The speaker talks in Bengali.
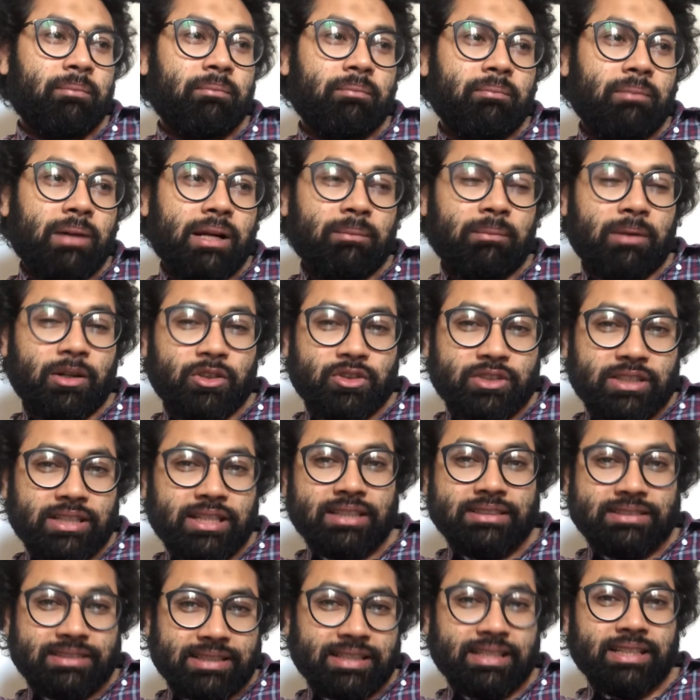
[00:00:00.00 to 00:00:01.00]
মানে মানুষের
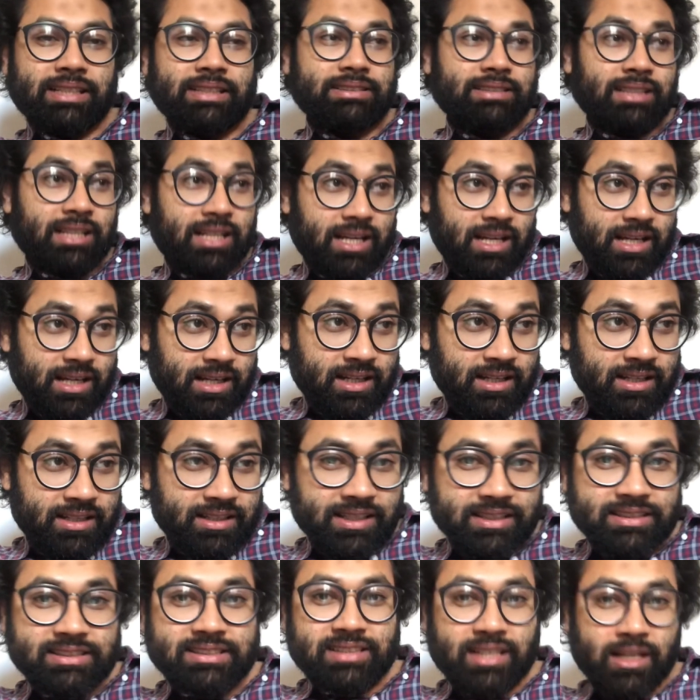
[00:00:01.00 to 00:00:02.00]
কাছ থেকে যারা
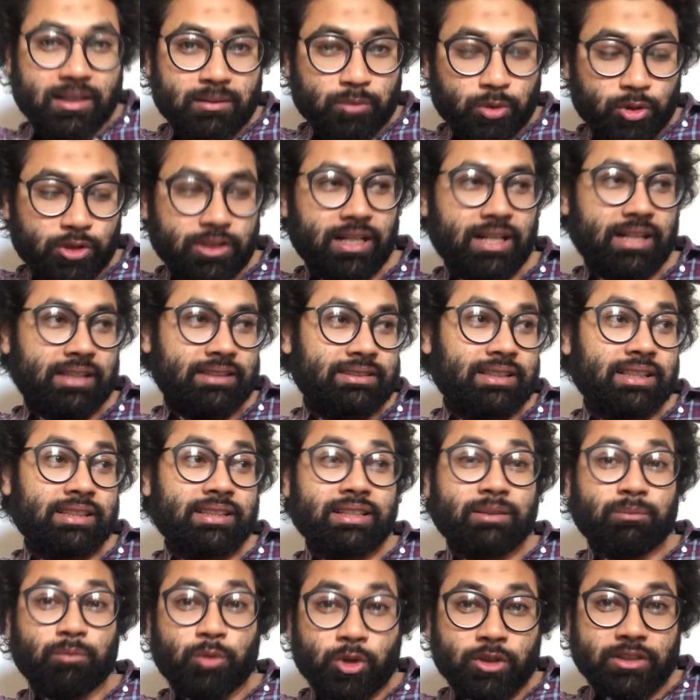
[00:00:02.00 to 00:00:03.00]
রেজিস্টার্ড ভোটার যাদের
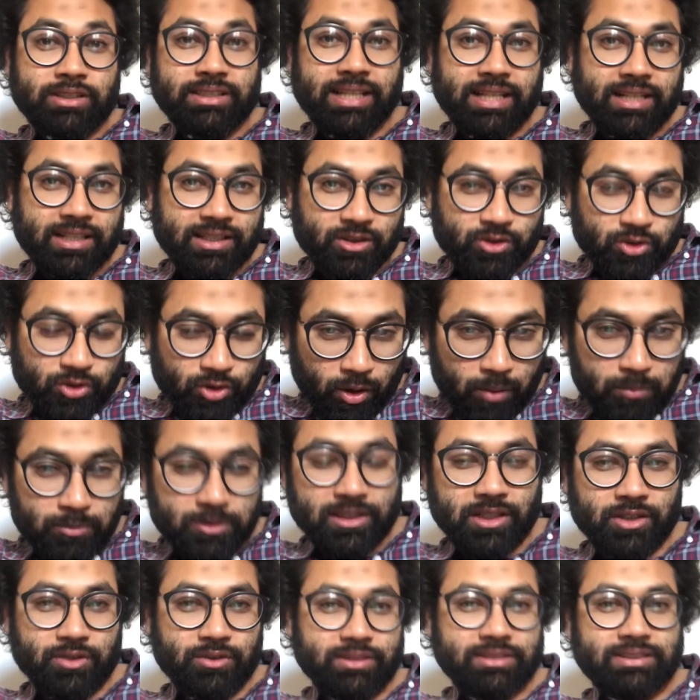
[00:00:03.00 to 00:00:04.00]
ভোট দেওয়ার ক্ষমতা
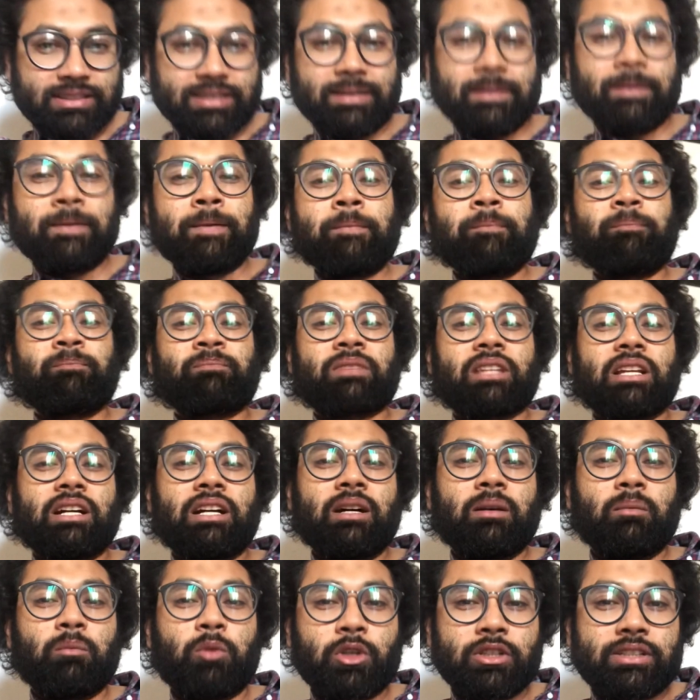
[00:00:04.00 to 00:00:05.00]
রয়েছে
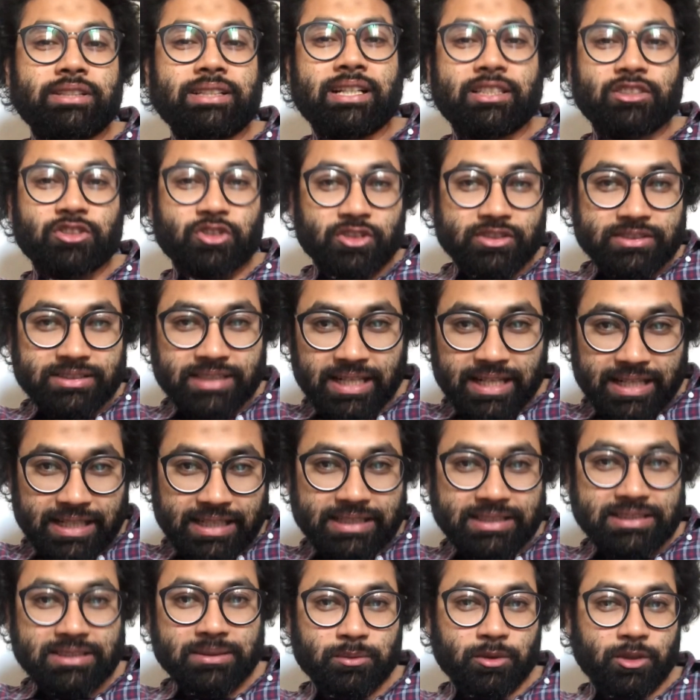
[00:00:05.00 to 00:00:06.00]
ভোট দেওয়ার জন্য যারা
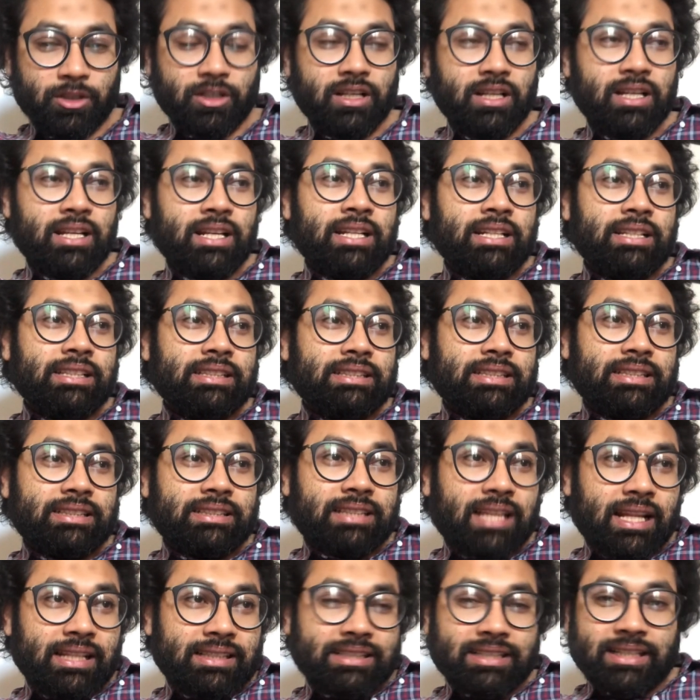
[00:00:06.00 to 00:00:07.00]
এলিজিবল
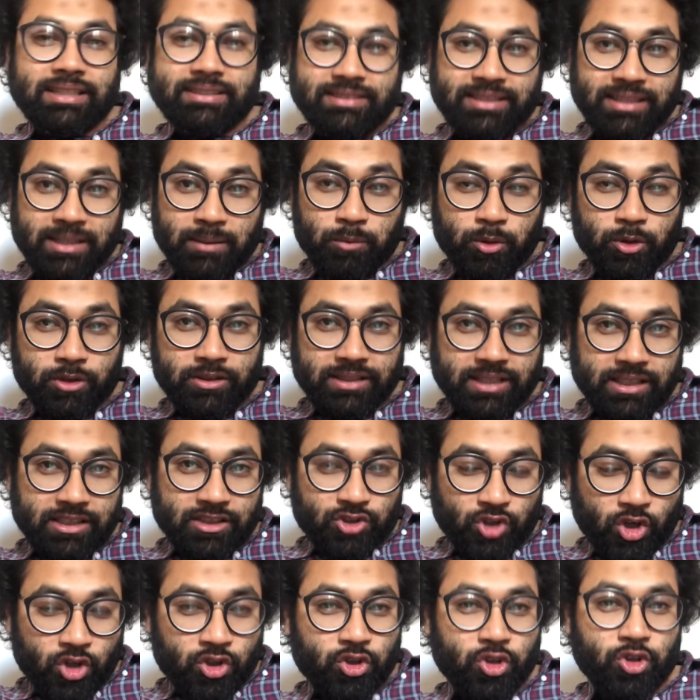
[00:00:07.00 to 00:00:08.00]
তাদের কাছ থেকে ভোটটা
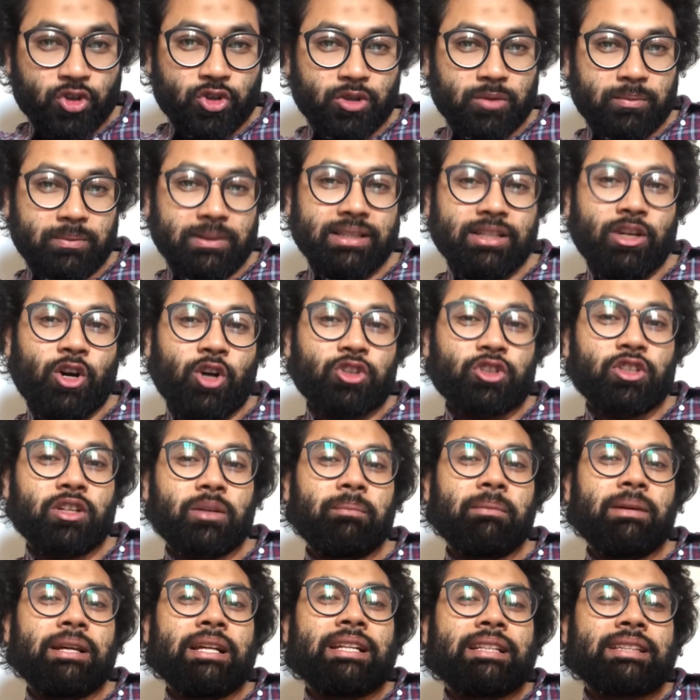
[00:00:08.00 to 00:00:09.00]
সংগ্রহ করবে অতএব
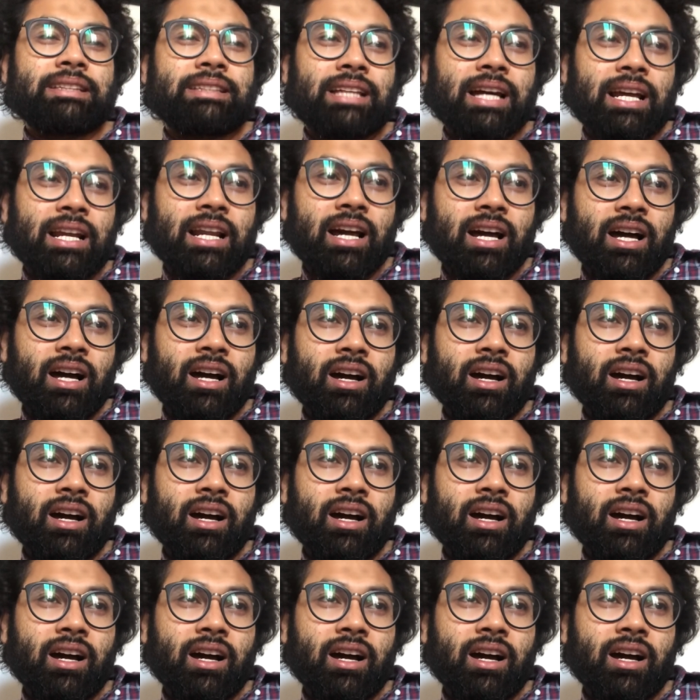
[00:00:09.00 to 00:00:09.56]
তারা